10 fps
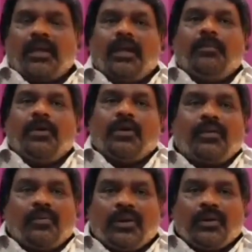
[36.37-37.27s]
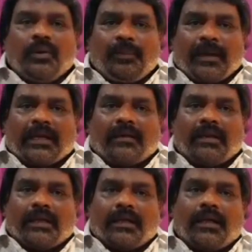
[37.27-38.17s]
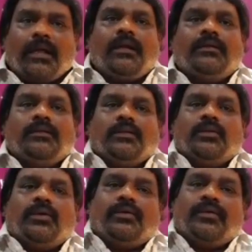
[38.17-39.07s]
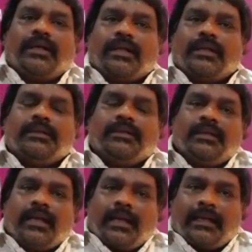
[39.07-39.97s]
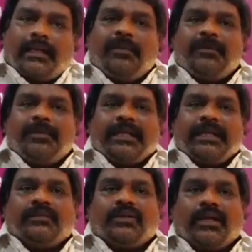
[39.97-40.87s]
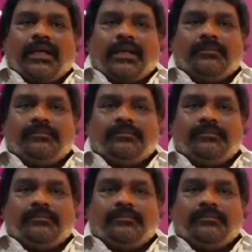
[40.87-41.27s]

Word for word: நம்மளோட உணவு பழக்க வழக்கங்களால் இந்த தோல் நோய் வருகிறது நிறைய பேர் பார்த்தீங்கன்னு சொன்னாக்கா